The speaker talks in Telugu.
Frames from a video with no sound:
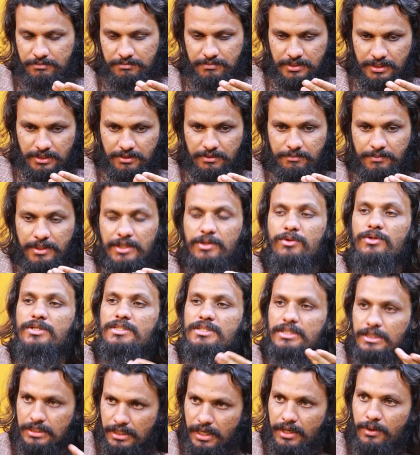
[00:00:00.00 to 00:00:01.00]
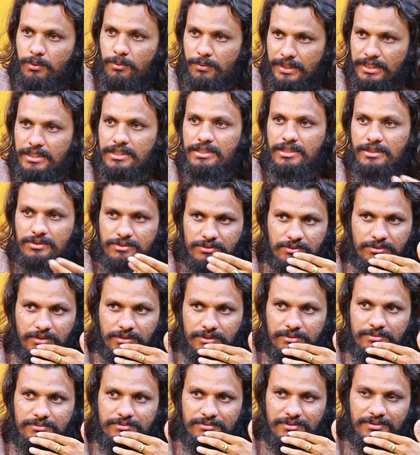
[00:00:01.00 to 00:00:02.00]
మీ మీ గురించి ఇంకా ఎక్కువ మందికి
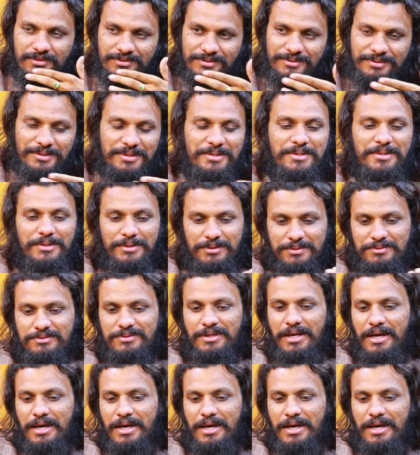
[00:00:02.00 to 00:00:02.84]
తెలుస్తుంది సో